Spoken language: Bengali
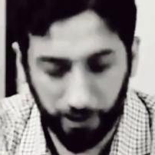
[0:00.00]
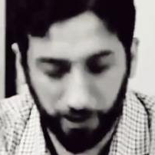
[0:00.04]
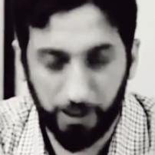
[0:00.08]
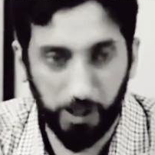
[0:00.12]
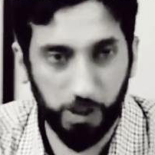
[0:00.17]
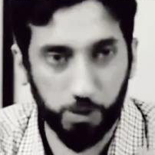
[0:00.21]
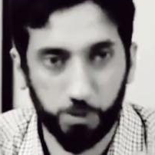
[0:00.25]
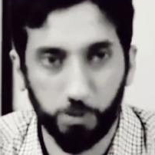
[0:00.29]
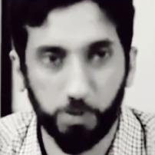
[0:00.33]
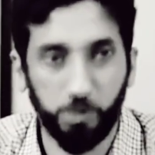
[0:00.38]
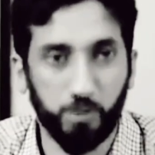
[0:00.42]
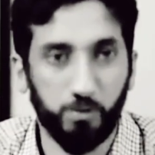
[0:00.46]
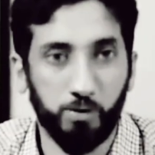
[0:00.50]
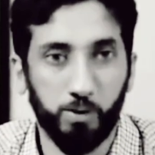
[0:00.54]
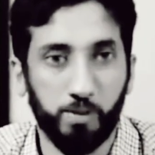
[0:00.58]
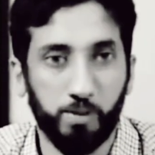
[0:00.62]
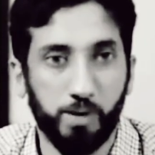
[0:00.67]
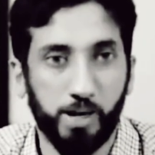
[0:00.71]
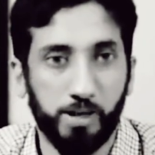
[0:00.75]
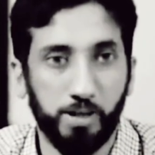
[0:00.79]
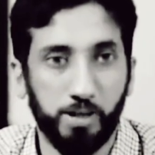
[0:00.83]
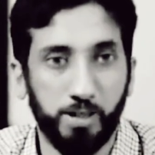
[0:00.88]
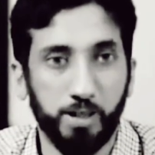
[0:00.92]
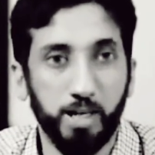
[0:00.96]
অহংকার যেমন
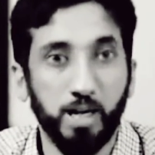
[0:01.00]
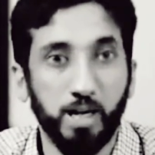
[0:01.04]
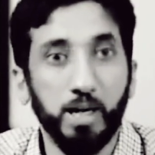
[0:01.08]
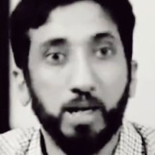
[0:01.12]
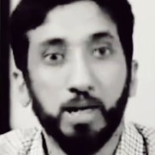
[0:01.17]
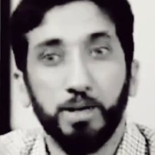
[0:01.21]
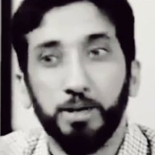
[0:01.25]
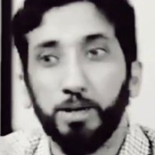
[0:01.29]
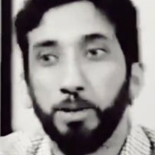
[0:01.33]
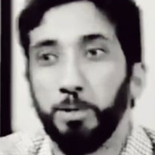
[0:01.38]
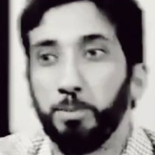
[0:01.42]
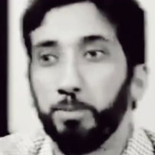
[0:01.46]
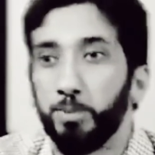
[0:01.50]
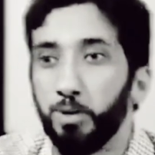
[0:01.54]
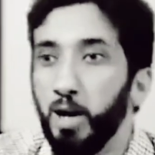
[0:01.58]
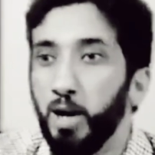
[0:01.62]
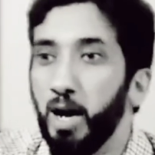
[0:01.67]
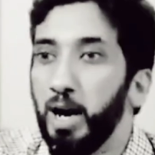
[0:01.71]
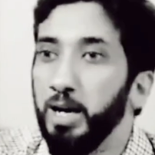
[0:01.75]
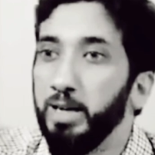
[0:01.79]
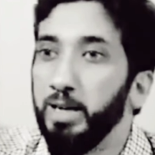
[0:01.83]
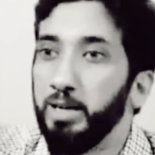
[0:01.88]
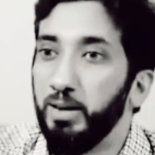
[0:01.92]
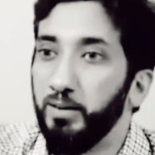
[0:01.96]
পারিবারিক সম্পর্ককে
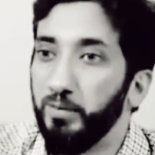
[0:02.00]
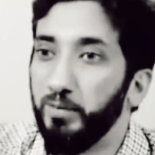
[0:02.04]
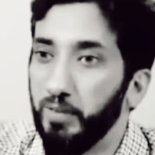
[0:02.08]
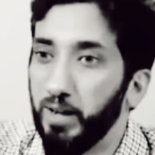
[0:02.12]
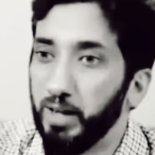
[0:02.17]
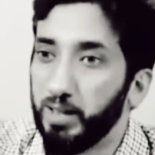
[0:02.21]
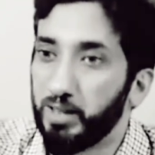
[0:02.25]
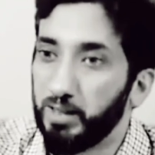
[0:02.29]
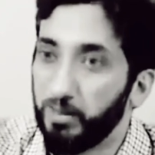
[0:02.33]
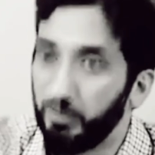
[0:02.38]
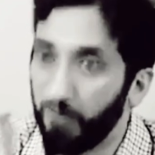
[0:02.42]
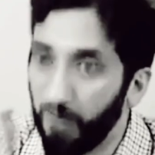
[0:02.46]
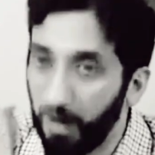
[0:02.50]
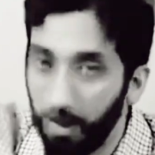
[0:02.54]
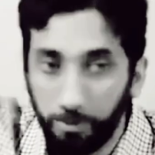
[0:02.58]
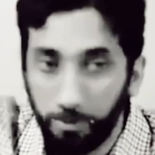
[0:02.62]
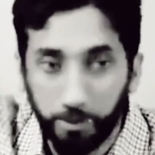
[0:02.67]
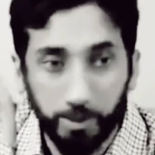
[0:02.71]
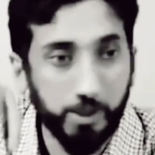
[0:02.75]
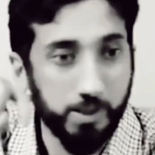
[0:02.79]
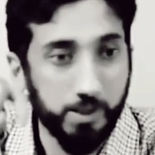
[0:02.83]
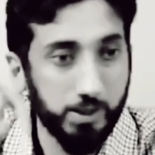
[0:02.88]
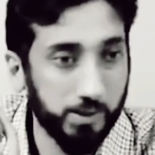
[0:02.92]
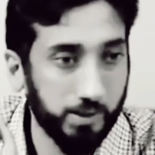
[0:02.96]
ক্ষতিগ্রস্ত করে
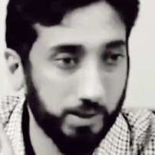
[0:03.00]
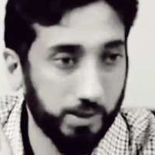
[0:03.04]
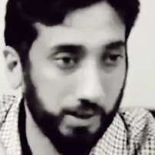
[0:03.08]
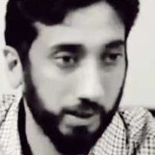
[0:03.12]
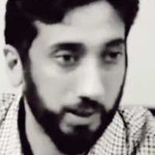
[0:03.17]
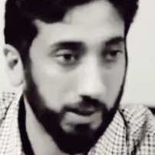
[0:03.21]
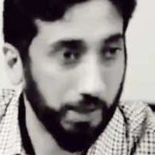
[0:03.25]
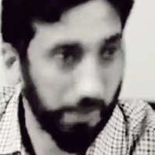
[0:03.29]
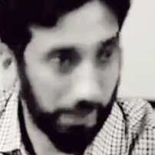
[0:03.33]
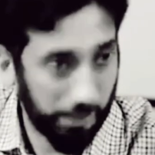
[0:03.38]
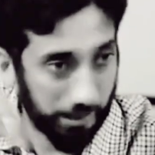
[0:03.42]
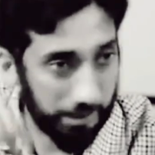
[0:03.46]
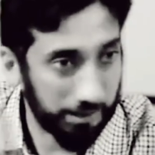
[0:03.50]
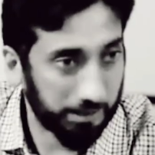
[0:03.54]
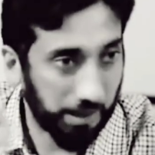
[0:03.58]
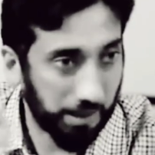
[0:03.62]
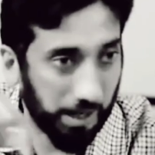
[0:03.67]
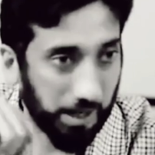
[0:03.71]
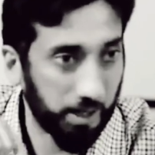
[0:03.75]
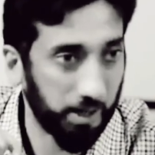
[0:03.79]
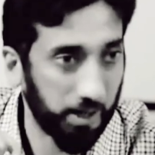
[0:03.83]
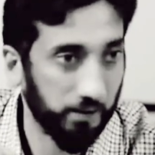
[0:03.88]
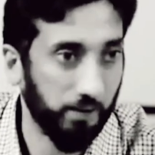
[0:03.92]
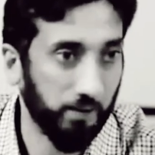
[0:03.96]
পরিবারের
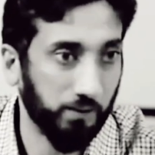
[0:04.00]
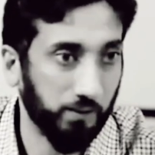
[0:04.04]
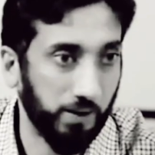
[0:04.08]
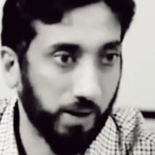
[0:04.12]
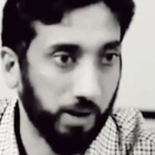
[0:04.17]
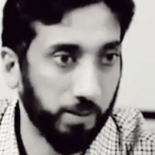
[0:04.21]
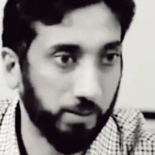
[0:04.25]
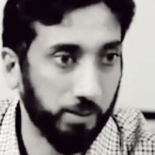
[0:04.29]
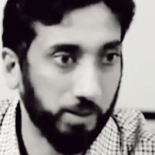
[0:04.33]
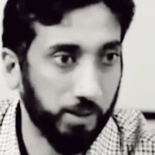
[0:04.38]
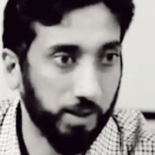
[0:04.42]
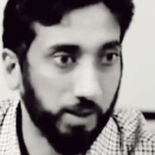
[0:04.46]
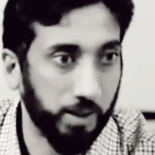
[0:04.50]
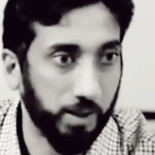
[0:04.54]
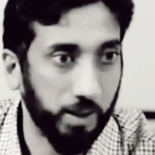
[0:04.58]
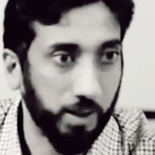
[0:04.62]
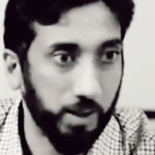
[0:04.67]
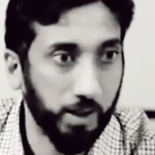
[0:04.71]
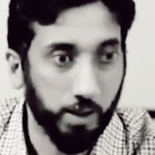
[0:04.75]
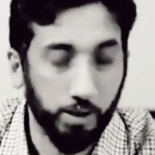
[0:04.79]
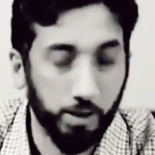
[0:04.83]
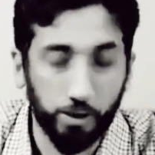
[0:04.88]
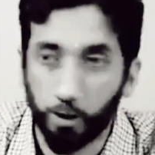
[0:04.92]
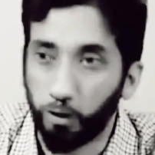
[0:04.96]
ভিতরে এমনও স্বামী থাকতে
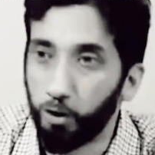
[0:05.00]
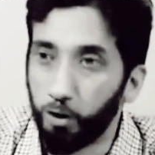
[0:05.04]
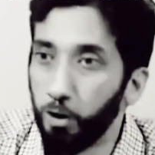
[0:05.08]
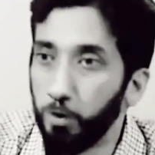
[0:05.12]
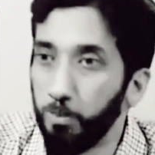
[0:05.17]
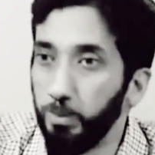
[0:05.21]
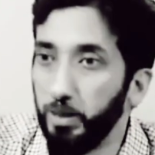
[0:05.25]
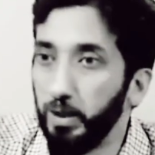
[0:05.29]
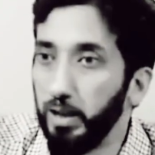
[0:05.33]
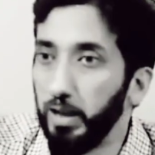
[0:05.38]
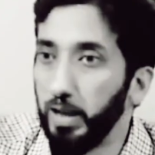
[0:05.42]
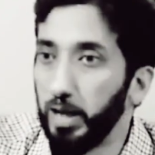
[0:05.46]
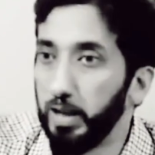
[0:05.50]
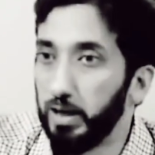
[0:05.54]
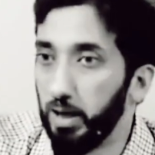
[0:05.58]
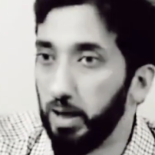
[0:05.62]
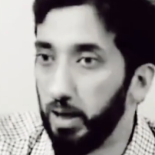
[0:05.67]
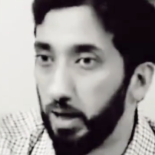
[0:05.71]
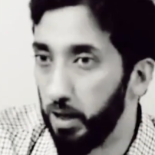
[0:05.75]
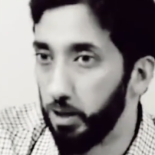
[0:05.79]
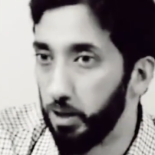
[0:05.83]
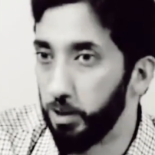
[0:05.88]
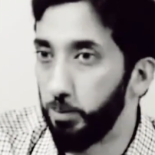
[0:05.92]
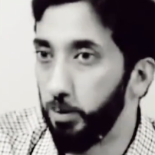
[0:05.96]
পারেন যিনি
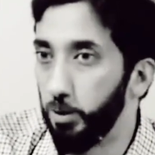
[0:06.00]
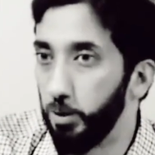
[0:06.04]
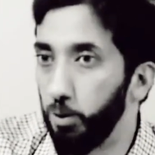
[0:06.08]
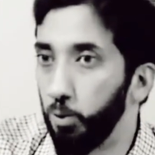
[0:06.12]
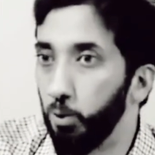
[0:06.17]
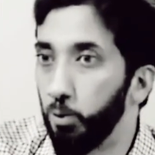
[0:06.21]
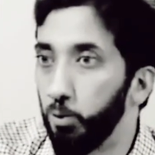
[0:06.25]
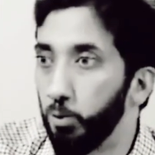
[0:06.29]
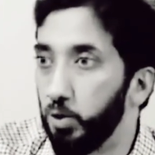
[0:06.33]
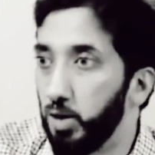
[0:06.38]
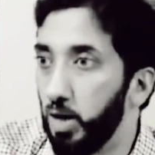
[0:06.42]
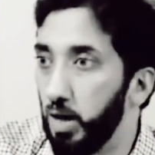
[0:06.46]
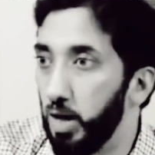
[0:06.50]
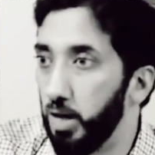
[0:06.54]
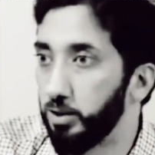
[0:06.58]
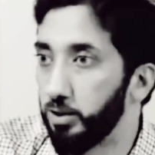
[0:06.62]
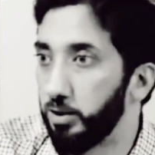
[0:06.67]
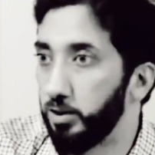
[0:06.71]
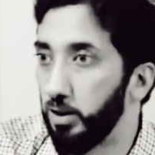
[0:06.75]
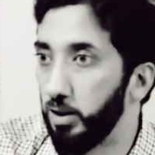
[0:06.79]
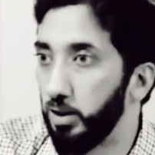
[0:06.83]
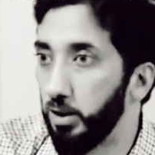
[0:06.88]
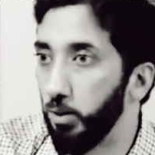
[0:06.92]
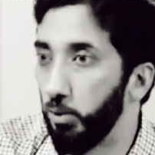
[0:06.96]
সারাক্ষণ তার অবদানের স্বীকৃতি
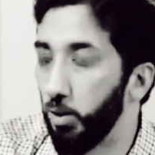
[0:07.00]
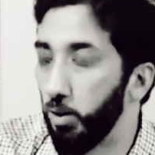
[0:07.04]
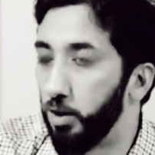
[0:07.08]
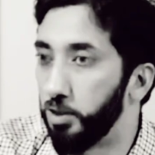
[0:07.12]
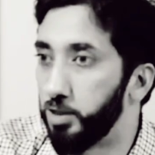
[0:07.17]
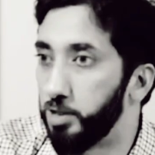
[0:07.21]
খুঁজছেন